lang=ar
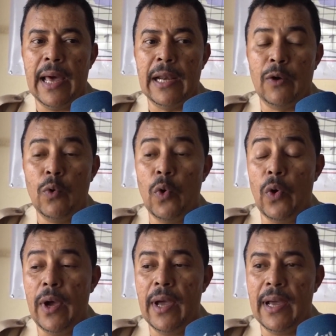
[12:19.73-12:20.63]

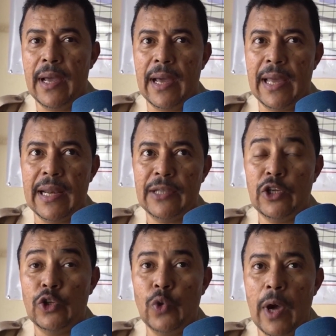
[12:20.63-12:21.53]
الروح
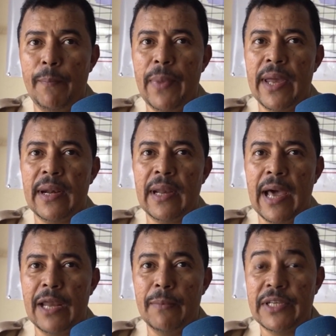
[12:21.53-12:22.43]
التي تعبر
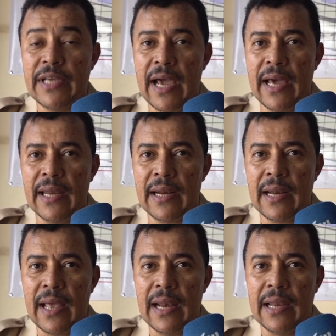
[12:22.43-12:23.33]
عن
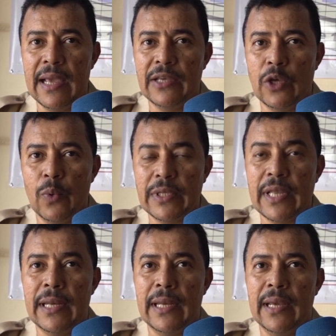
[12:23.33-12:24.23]
مشاعر الجيش
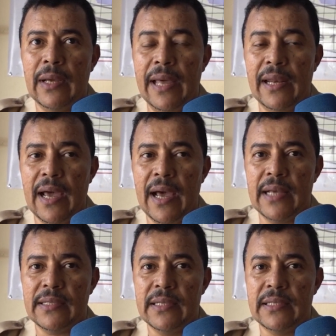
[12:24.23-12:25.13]
الوطني عن
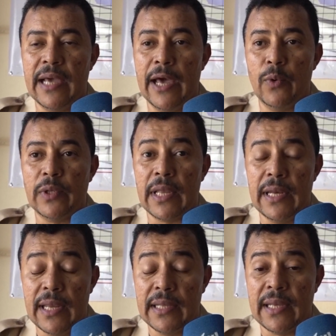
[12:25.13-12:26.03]
أحاسيسه عن
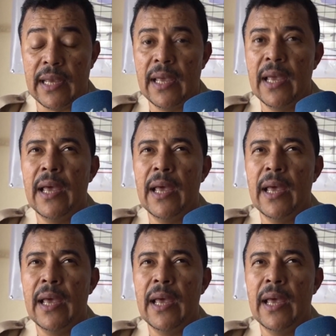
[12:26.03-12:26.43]
وطنيته